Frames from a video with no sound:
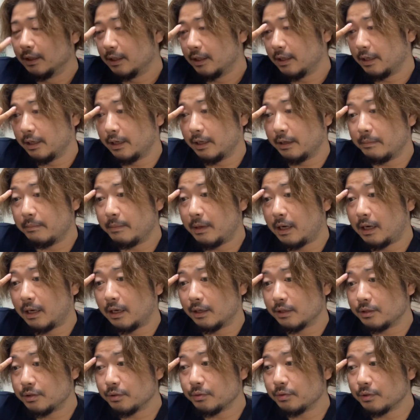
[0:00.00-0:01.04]
えー、
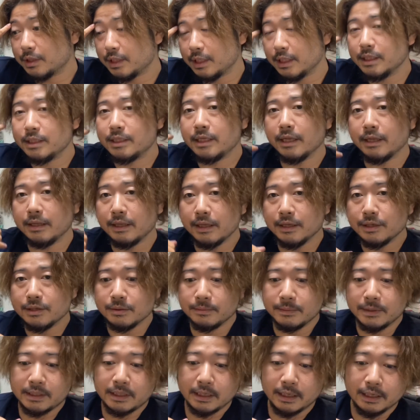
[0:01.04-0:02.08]
まあ、ちょっと新鮮です
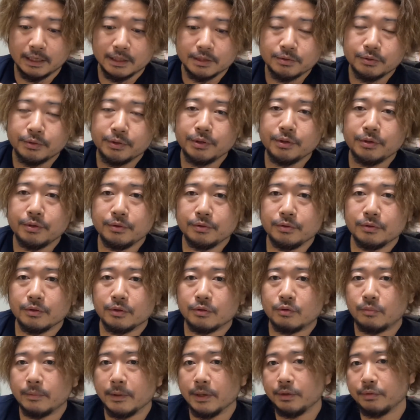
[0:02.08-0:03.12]
みたいな、そういう
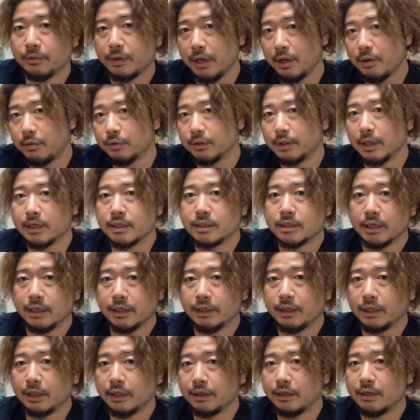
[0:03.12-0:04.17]
コメント結構たくさん
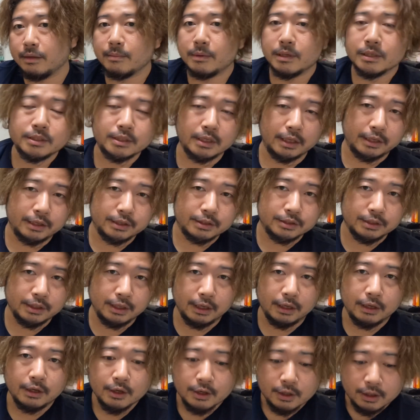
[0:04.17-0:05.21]
いただきましてです
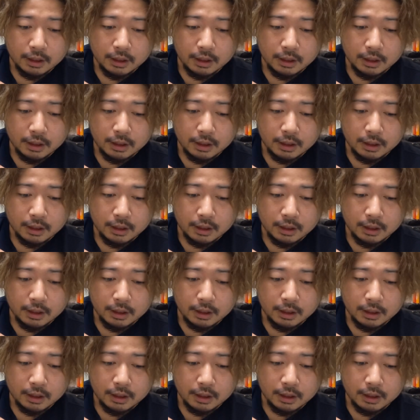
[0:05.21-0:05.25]
ね、